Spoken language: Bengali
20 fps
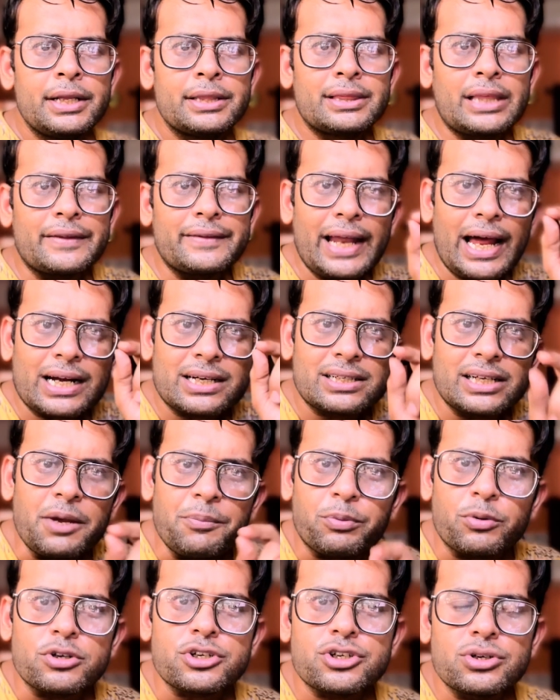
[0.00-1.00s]
তাদের একটাই
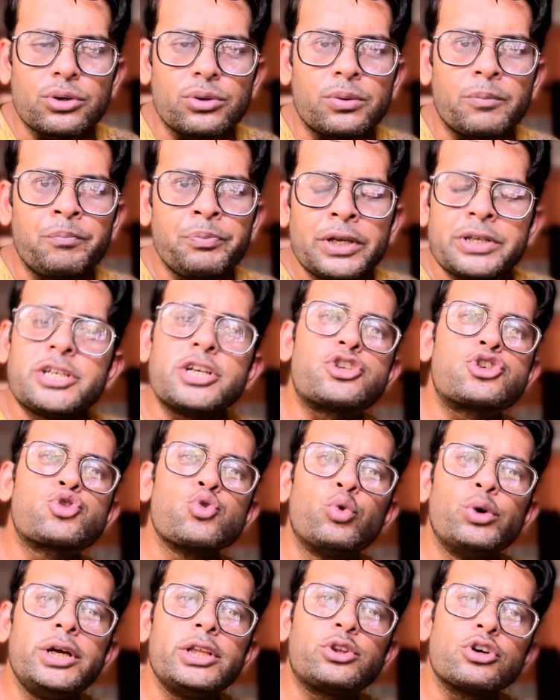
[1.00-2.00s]
প্রশ্ন যে
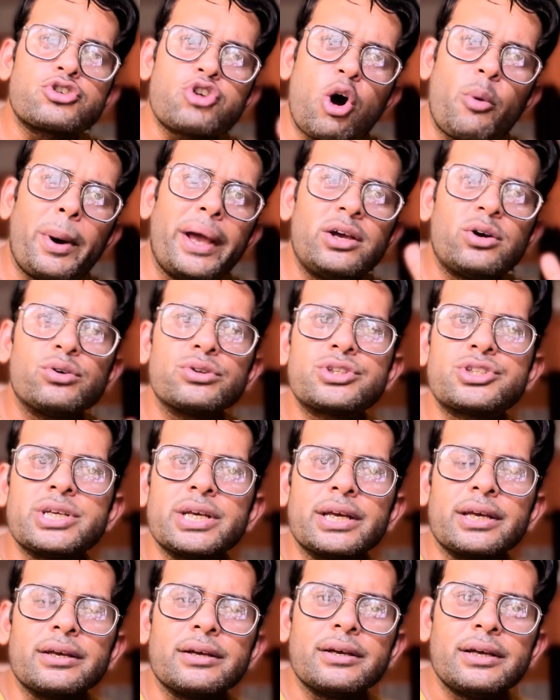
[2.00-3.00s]
চুরি তো সবাই করছে
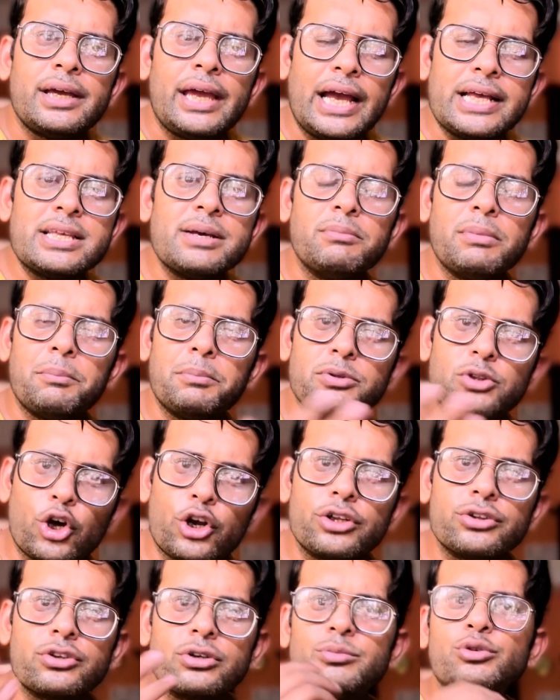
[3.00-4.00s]
এই যে
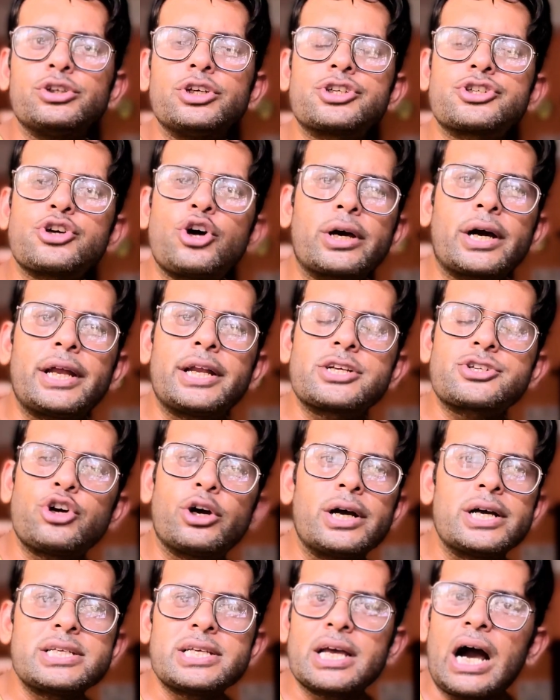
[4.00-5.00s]
নরেন্দ্র মোদীর সরকারের
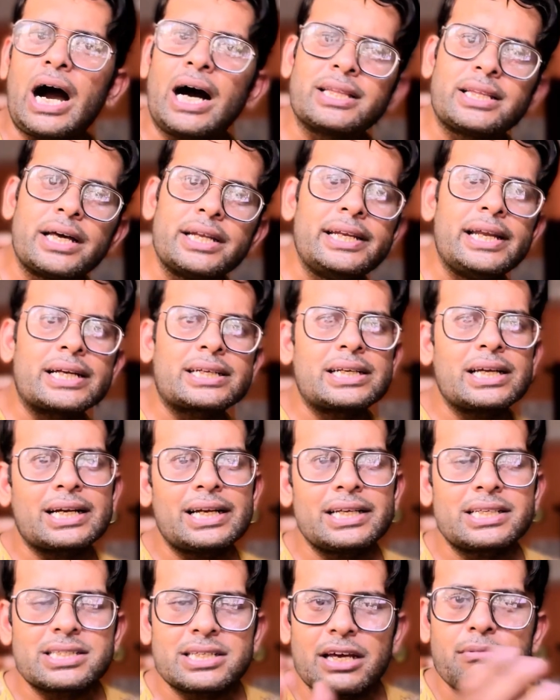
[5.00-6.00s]
সঙ্গে যে আদানির একটা
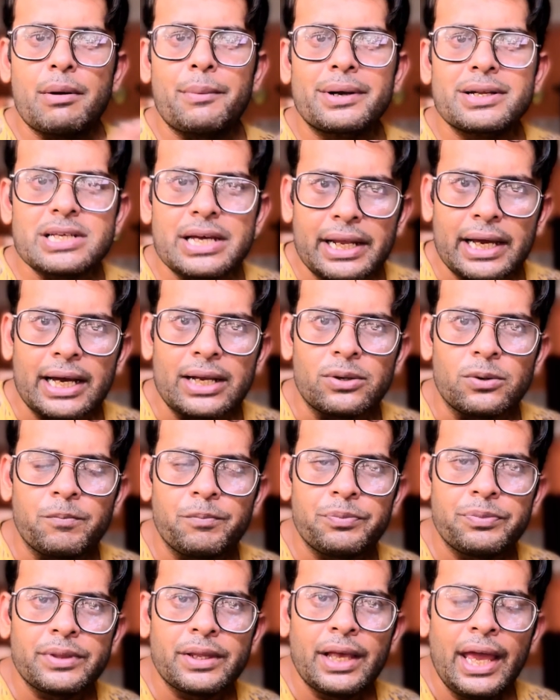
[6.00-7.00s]
ক্লেচ্ছার ব্যাপারে জানা গেল
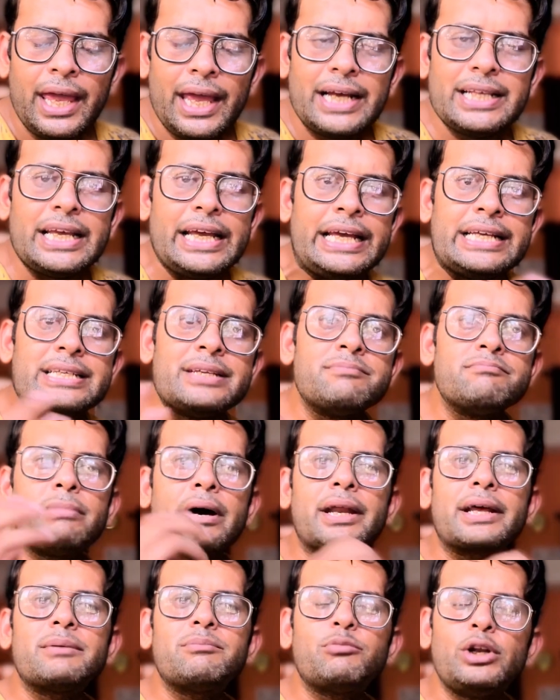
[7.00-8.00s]
এই যে
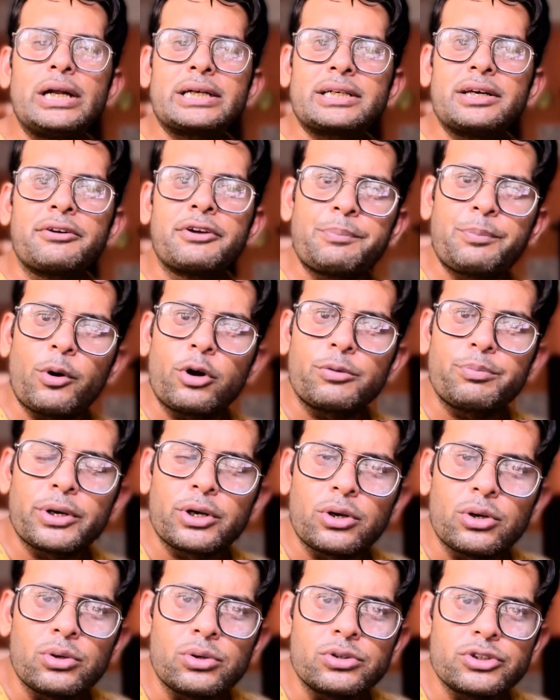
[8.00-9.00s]
হিডেনবার্গ বলে একটা রিপোর্ট
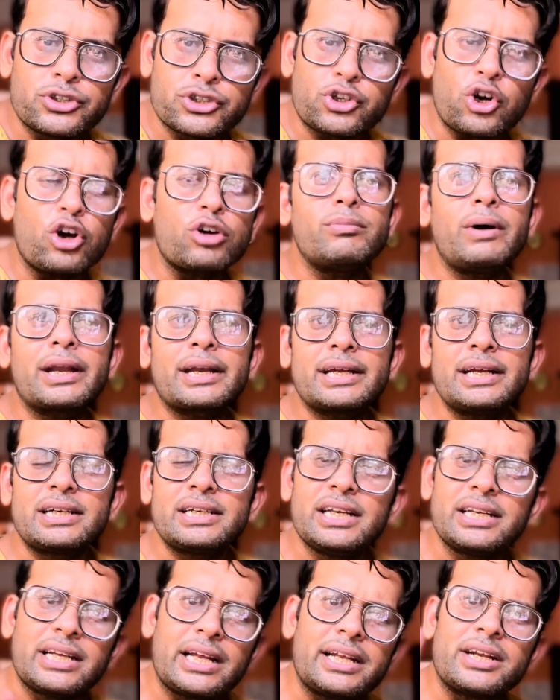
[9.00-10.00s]
বেরোলো স্টক মার্কেট
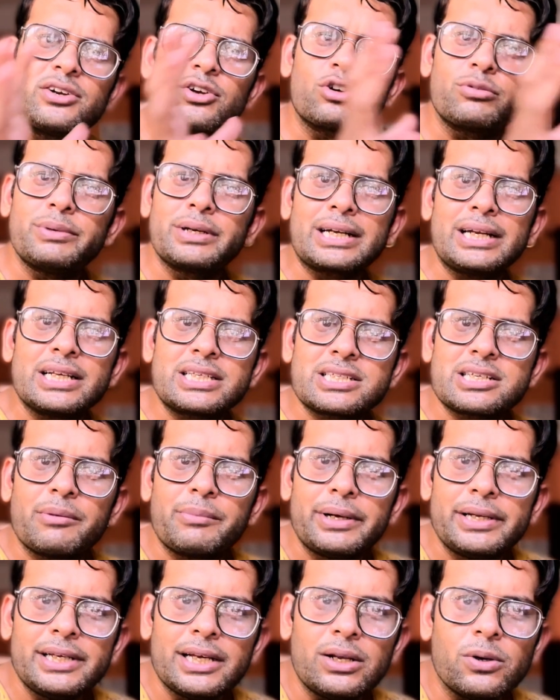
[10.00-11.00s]
নিয়ে নানান রকমের ক্লেচ্ছা
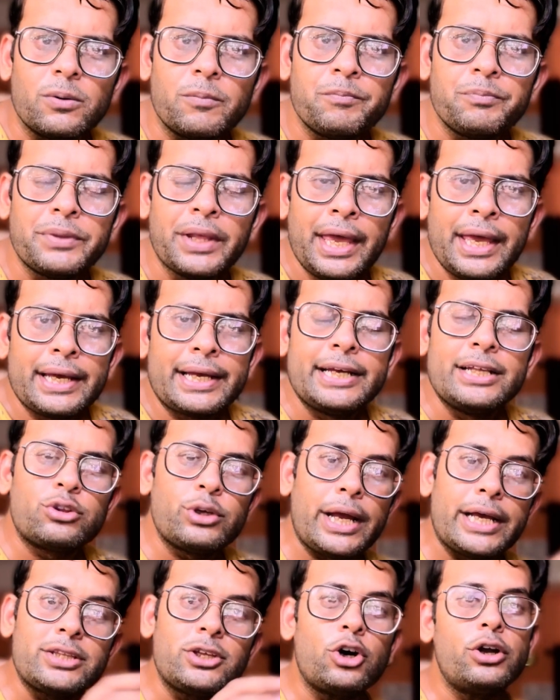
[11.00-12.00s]
বেরিয়ে এলো কিন্তু
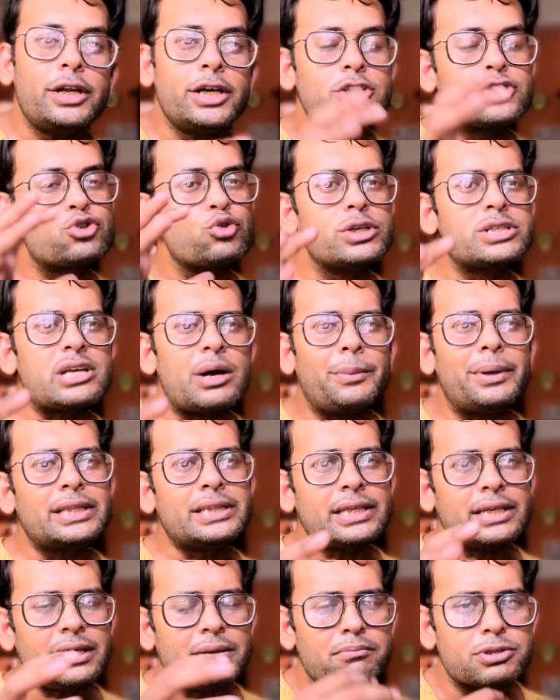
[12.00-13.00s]
এই ধরনের
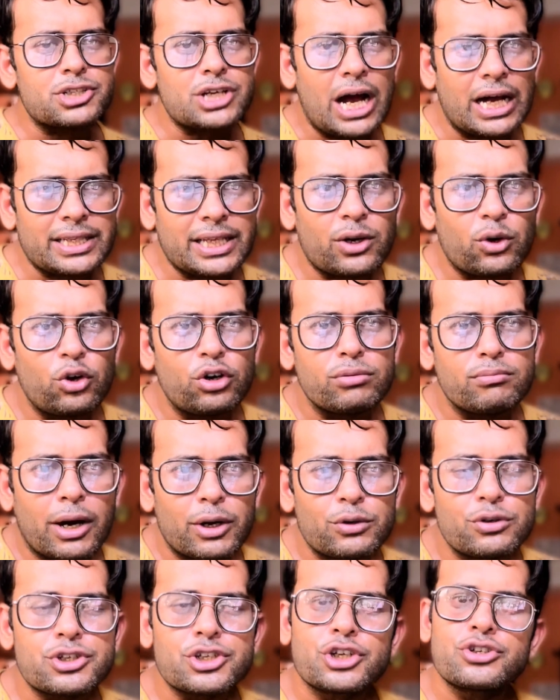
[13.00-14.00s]
চুরিচামারিতে কি সাধারণ
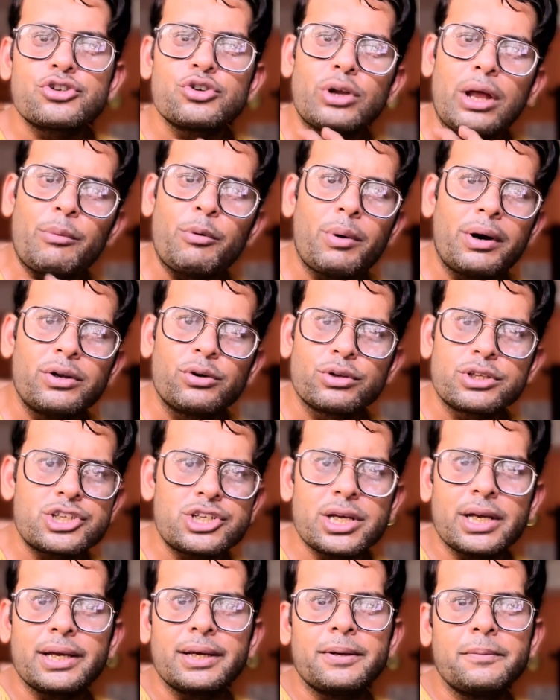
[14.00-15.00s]
মানুষ কিছু লাভবান
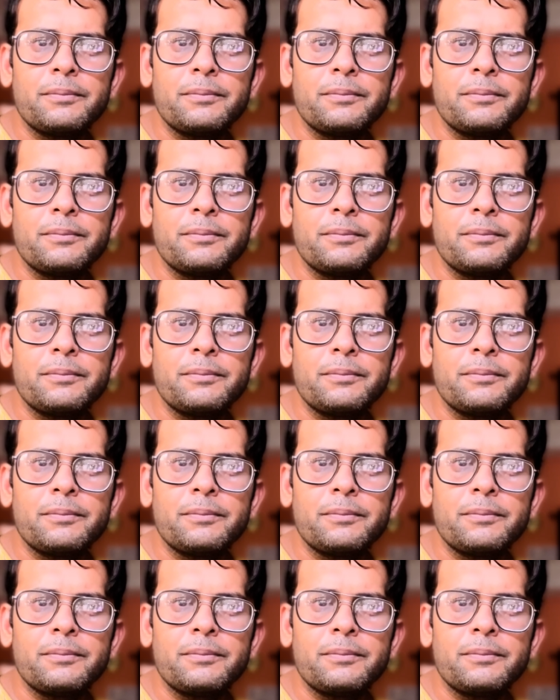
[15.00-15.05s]
হচ্ছে